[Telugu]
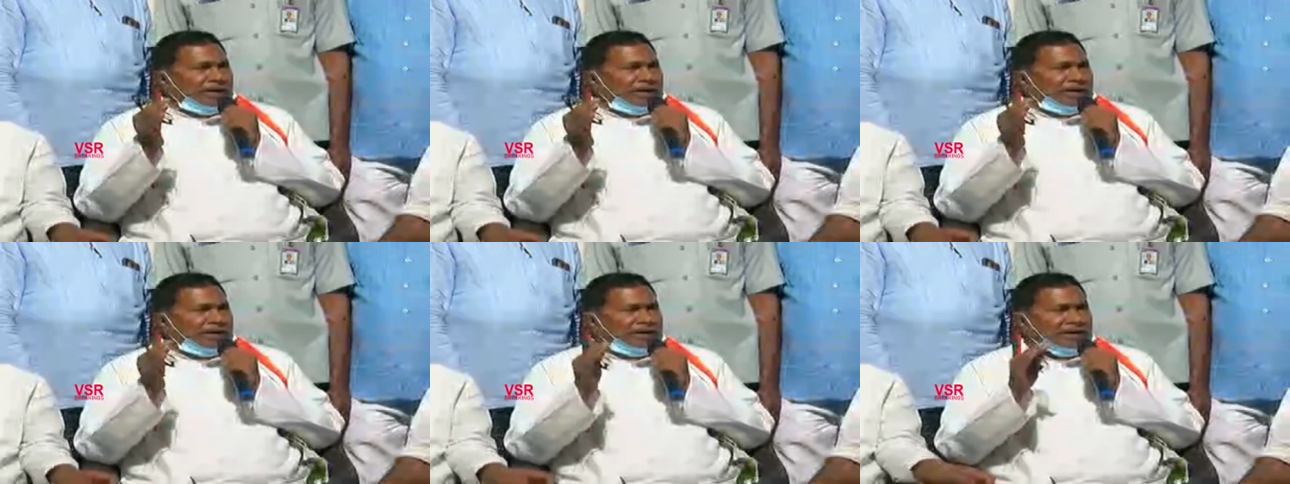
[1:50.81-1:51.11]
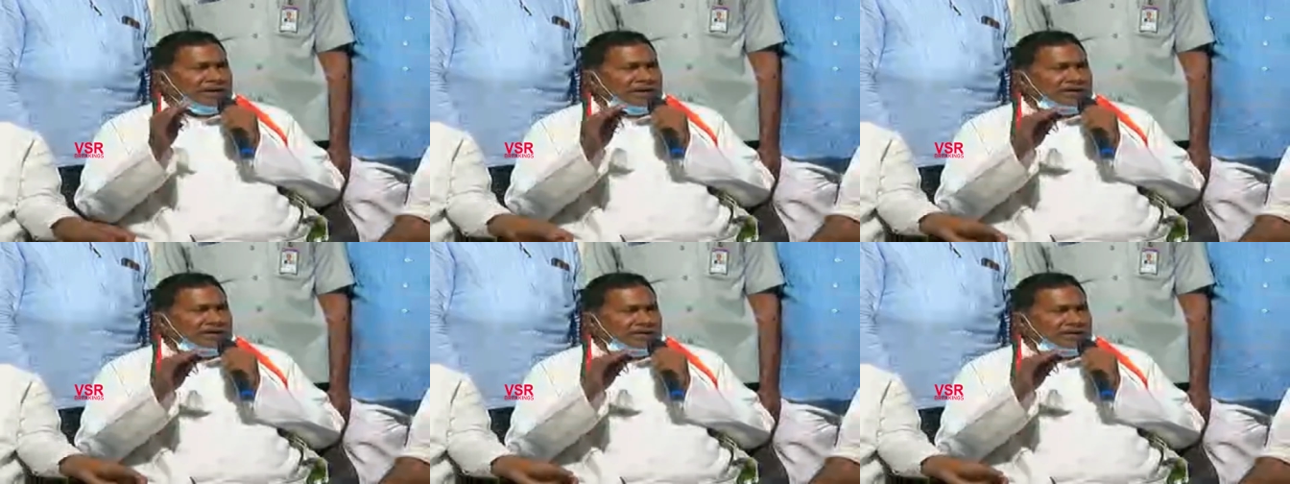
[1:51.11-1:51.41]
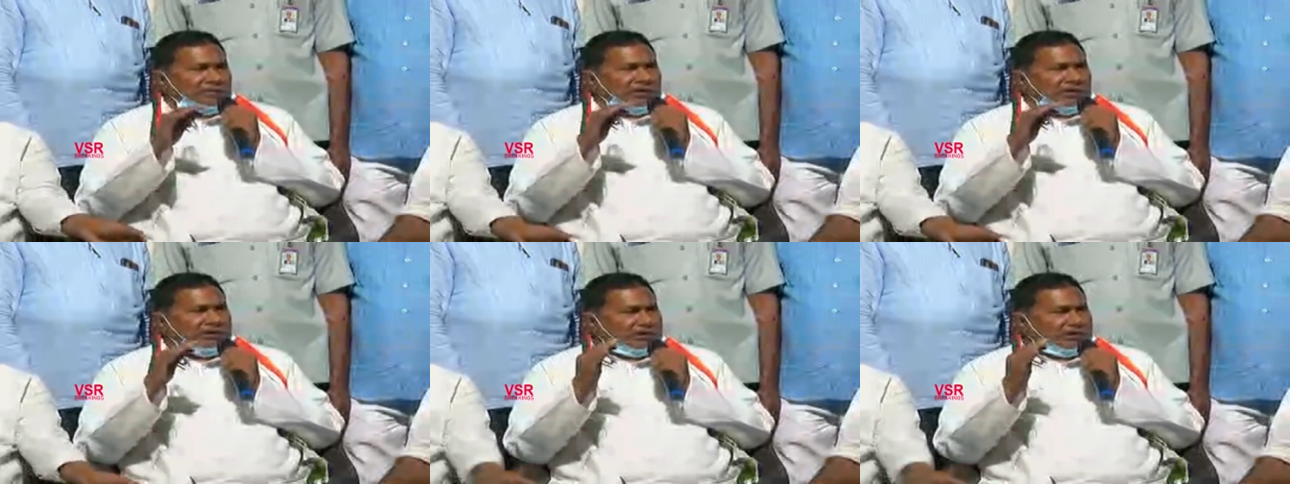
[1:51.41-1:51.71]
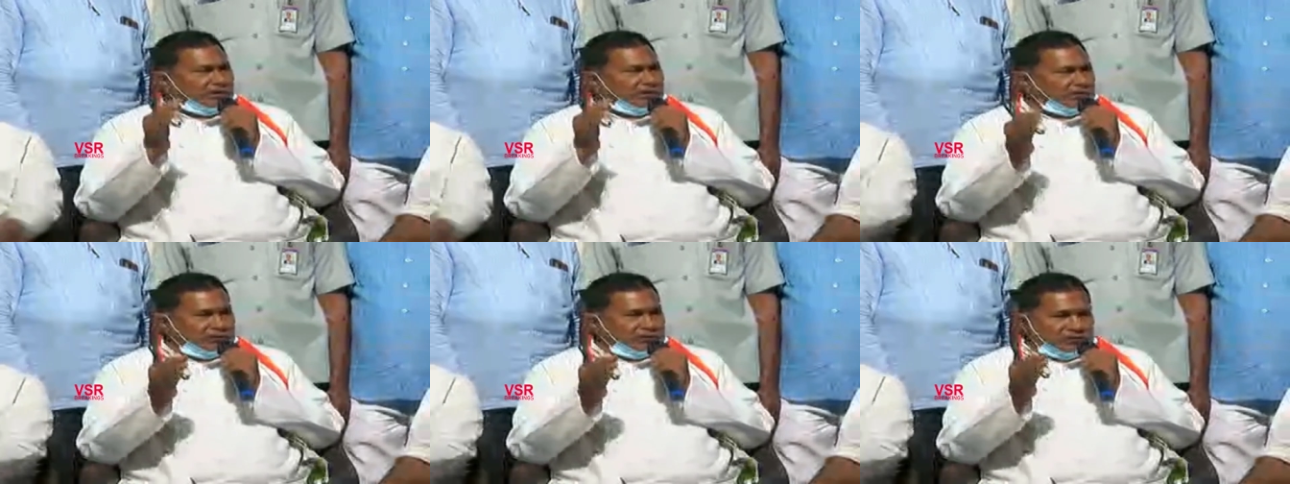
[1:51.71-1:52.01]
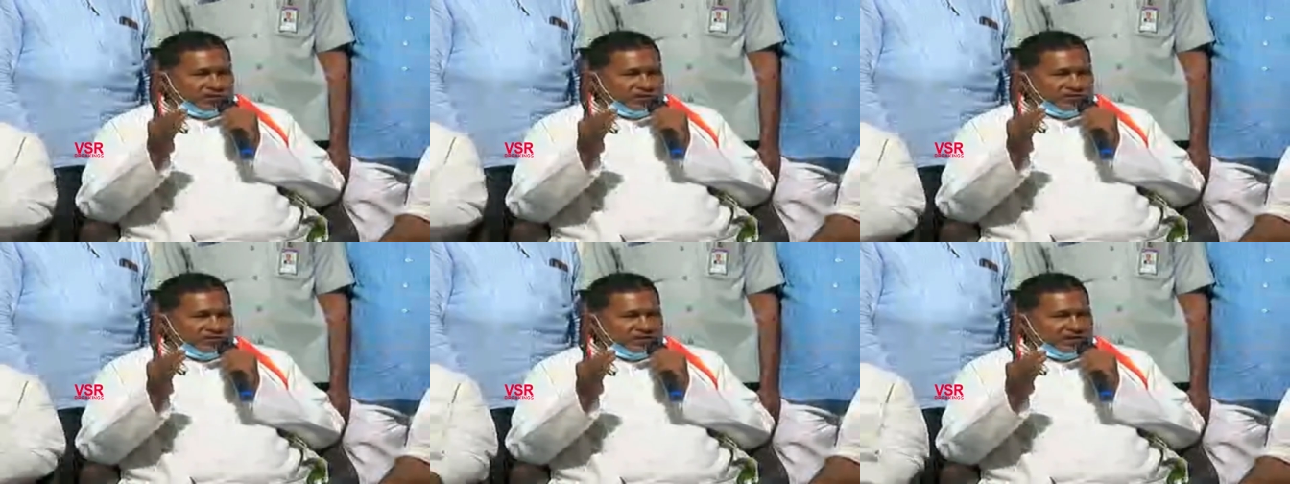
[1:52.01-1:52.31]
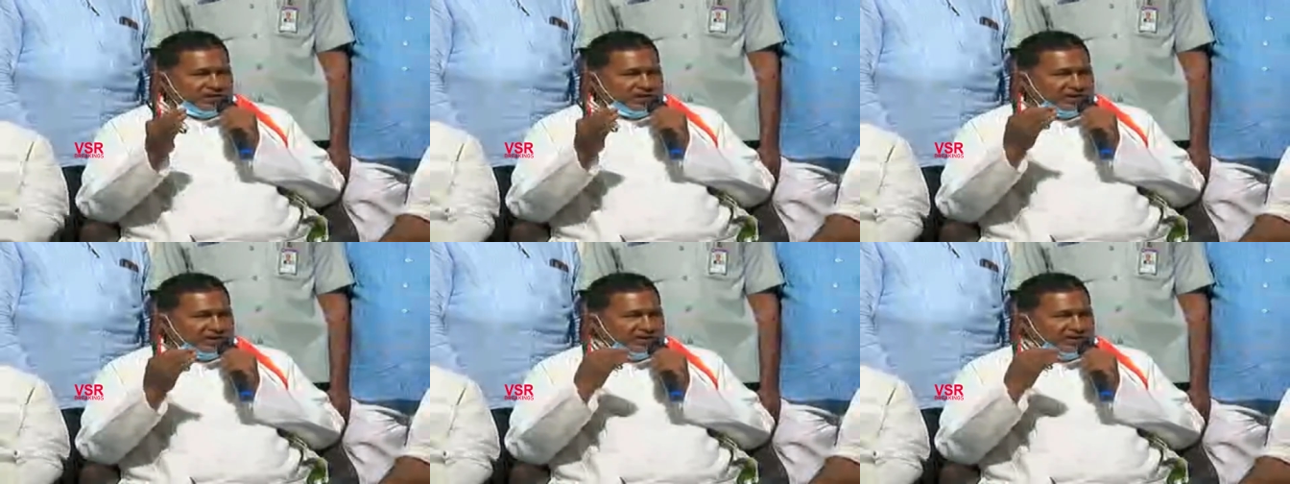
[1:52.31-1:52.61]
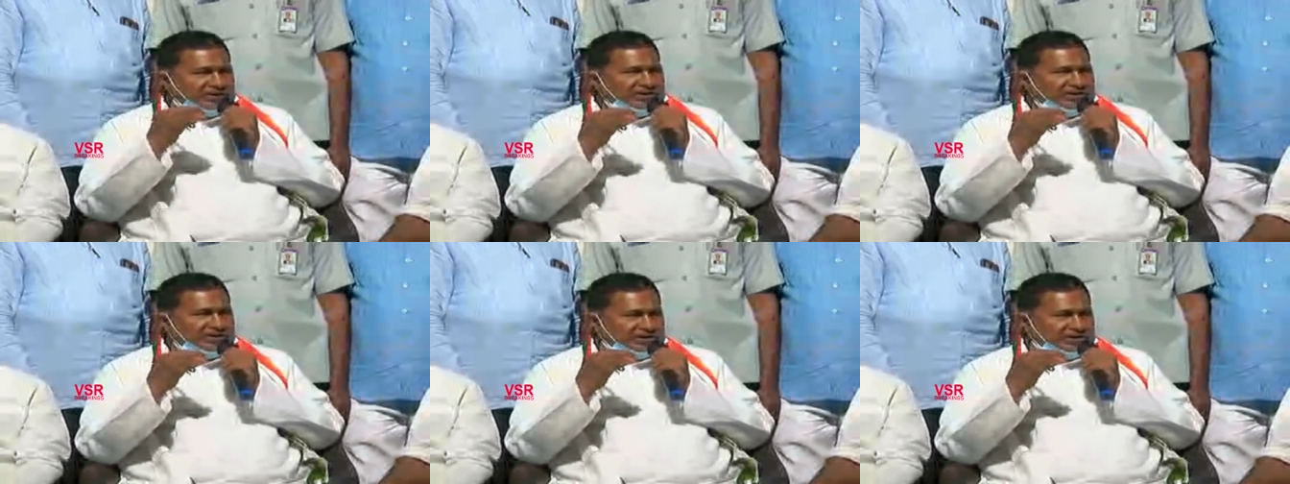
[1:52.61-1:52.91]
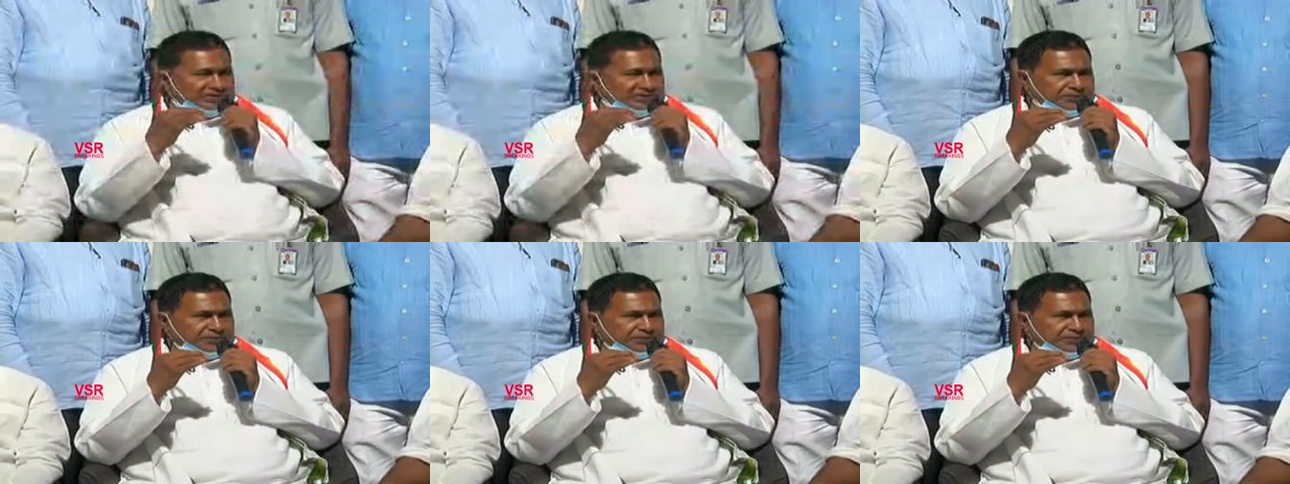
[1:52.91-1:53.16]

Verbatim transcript: ఏదైనా సమాచారం ఉంటే సేకరించి